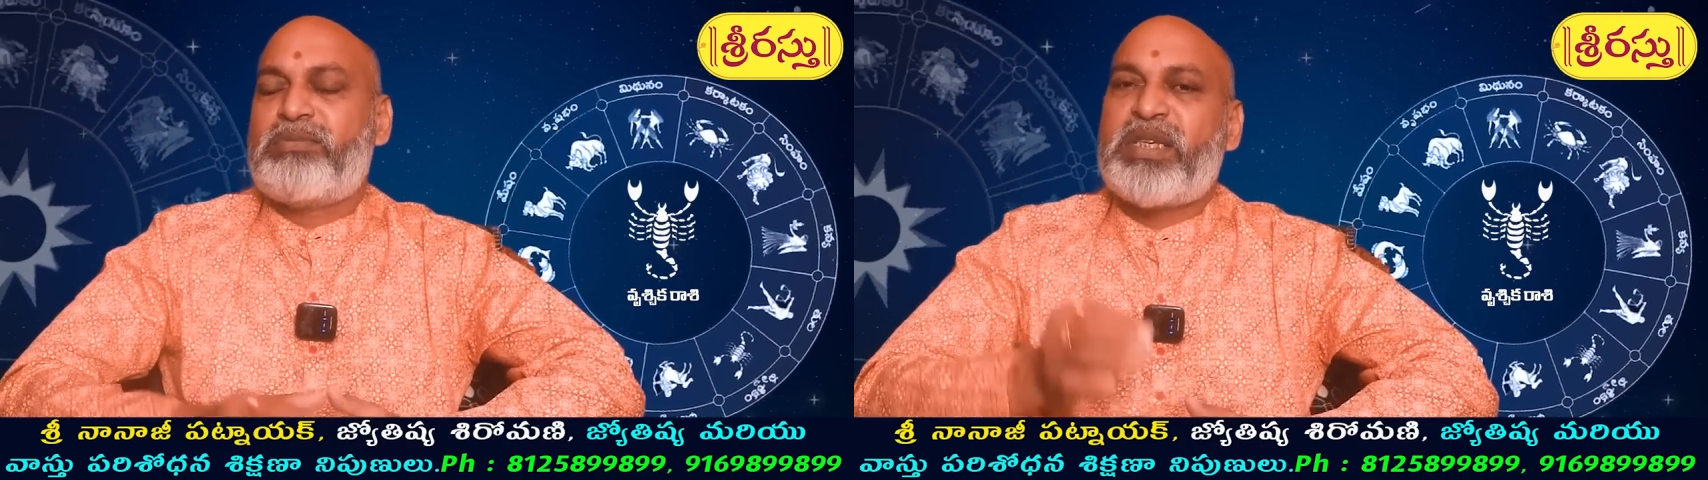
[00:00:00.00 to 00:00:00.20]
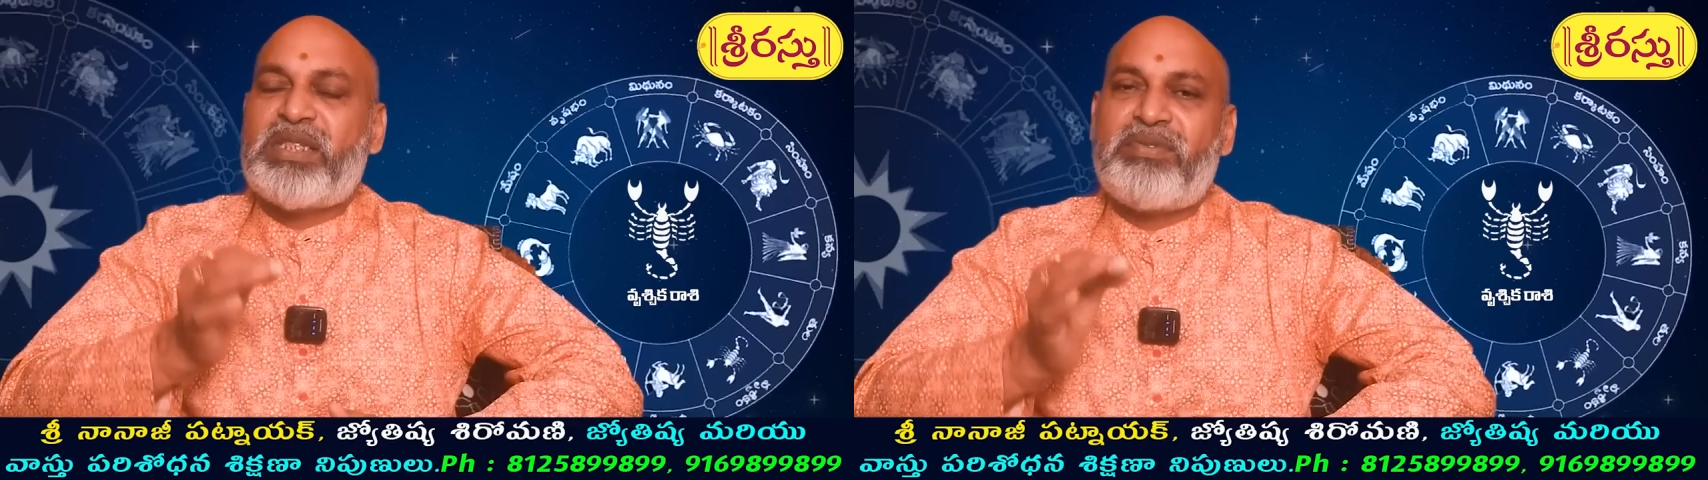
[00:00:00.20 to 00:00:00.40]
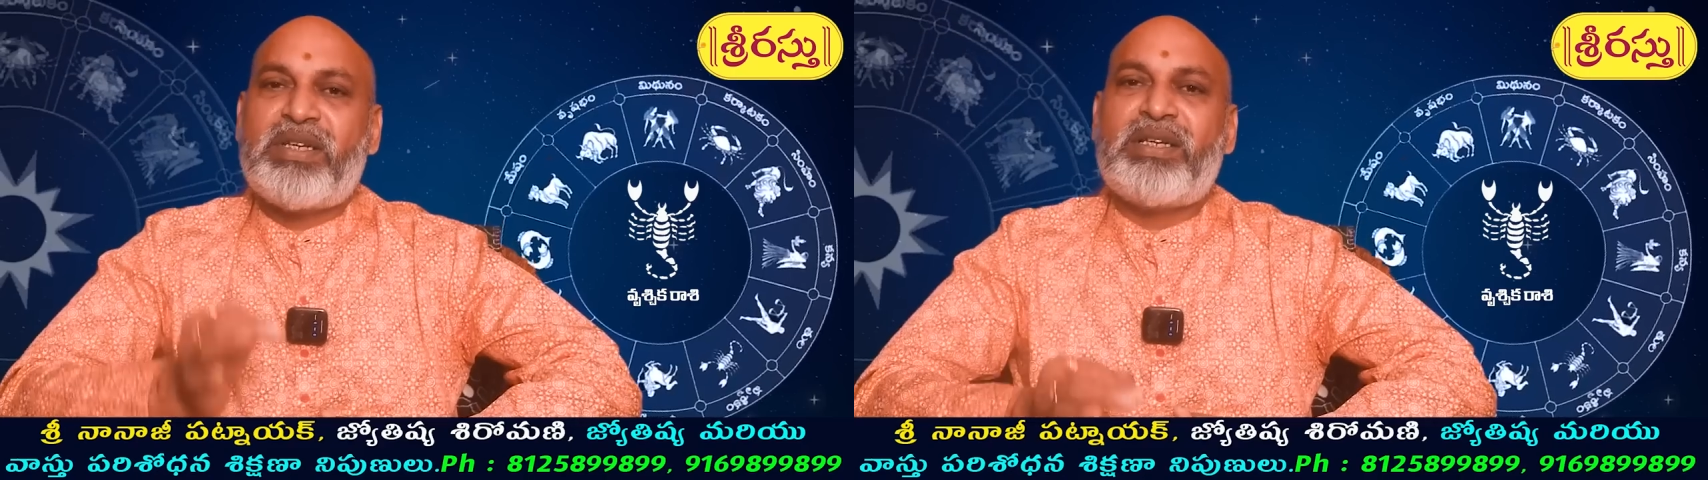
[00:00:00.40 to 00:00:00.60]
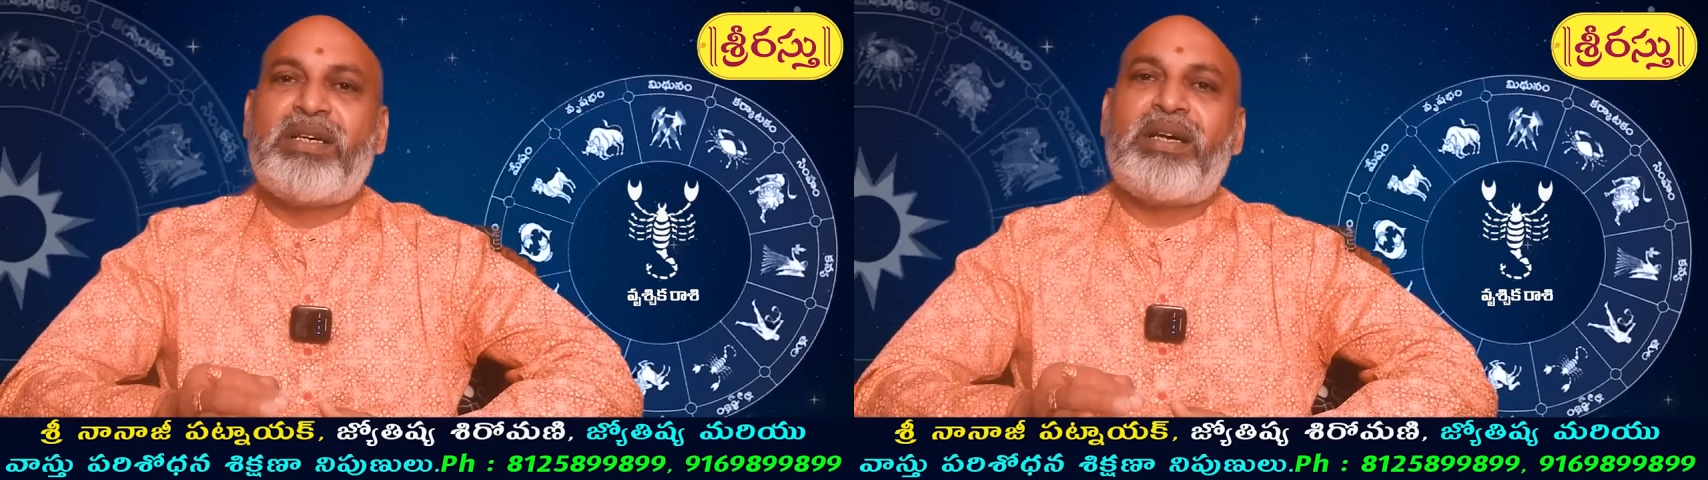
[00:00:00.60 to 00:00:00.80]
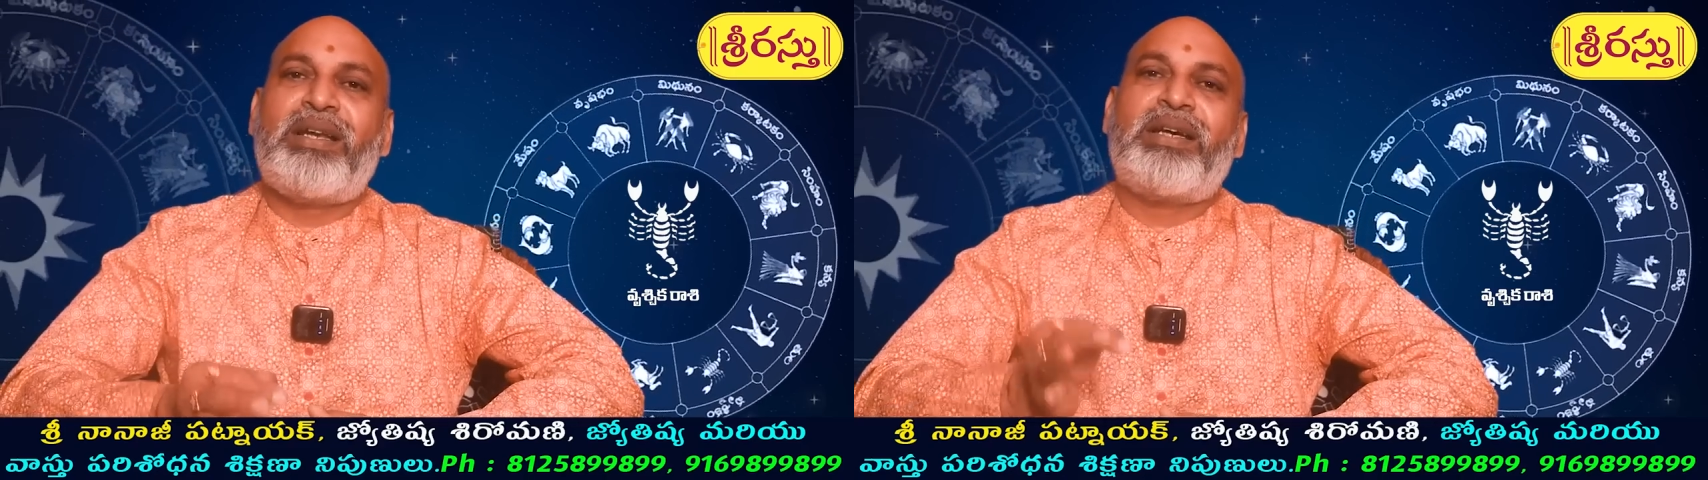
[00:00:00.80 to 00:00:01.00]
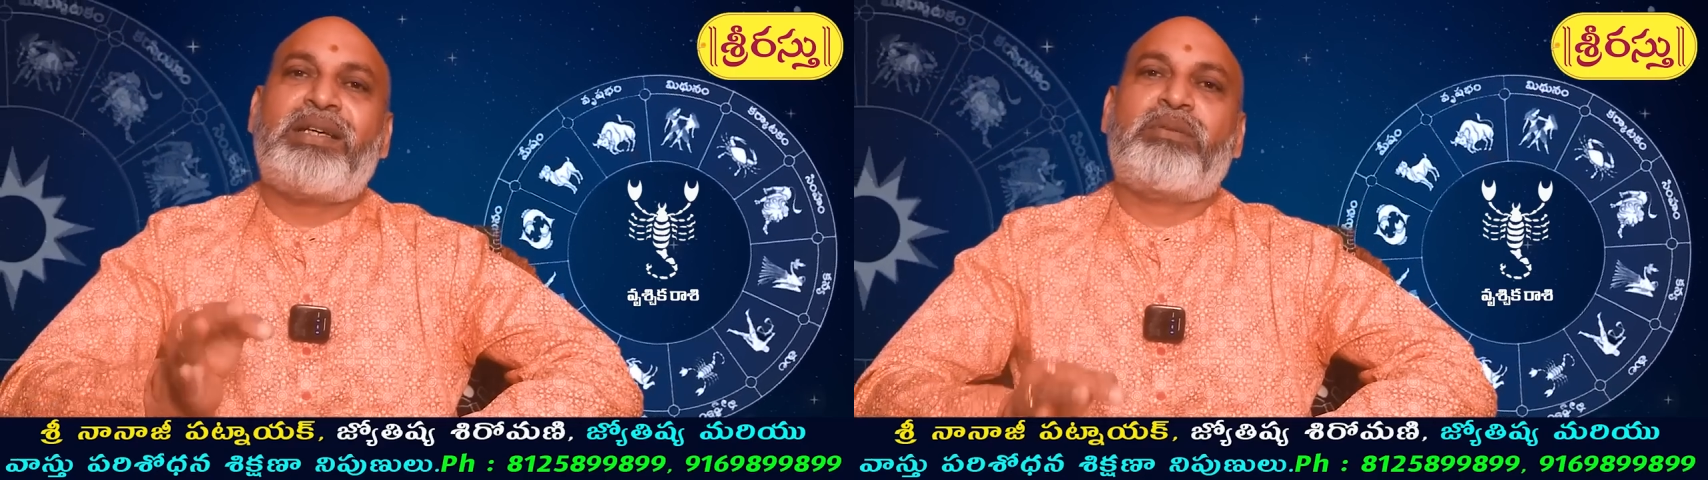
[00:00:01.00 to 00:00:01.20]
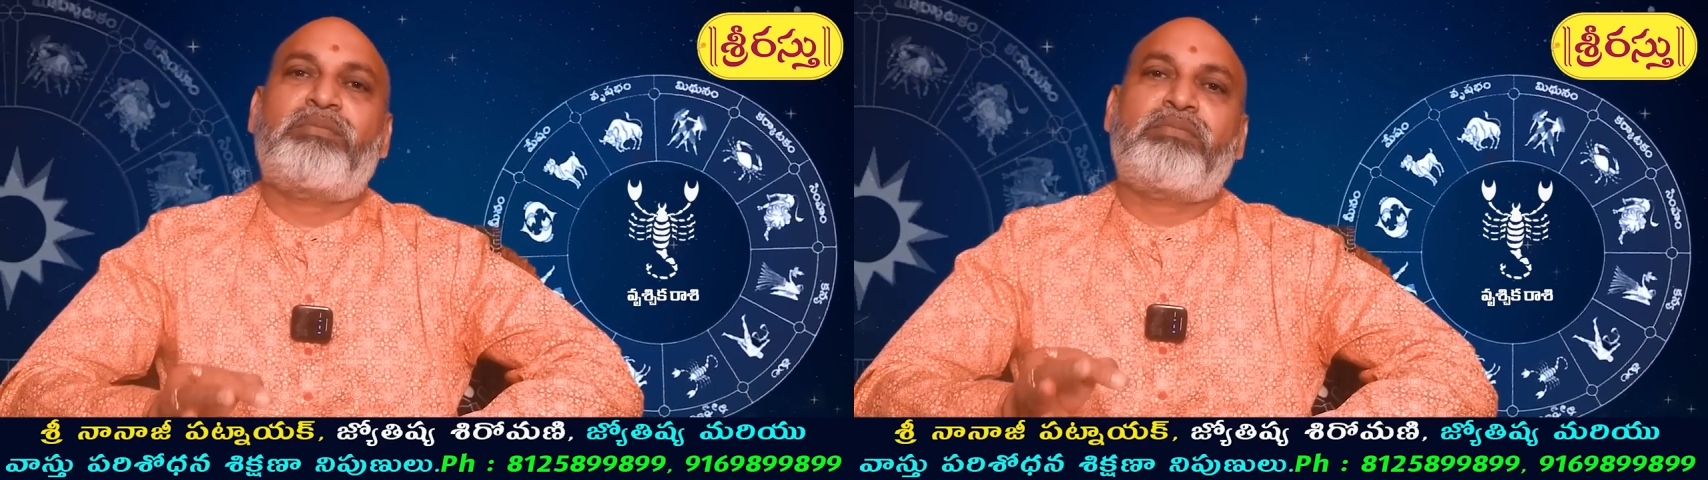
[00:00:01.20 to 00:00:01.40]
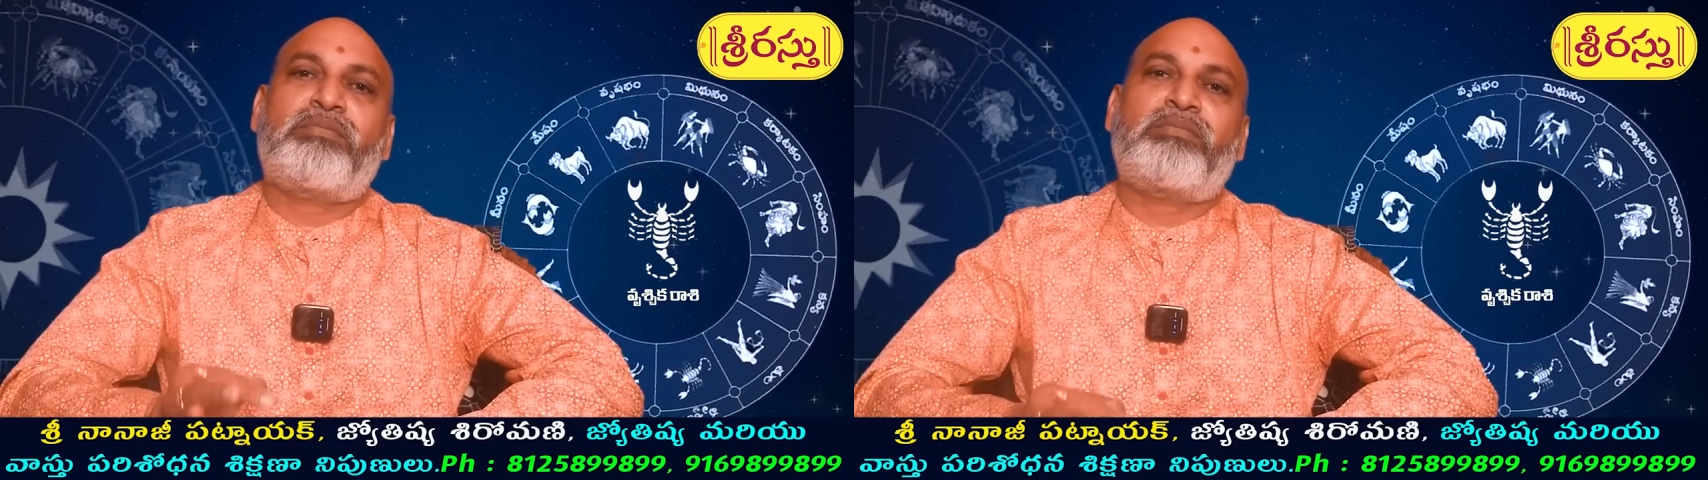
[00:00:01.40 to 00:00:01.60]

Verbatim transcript: స్పెసిఫిక్గా లగ్నం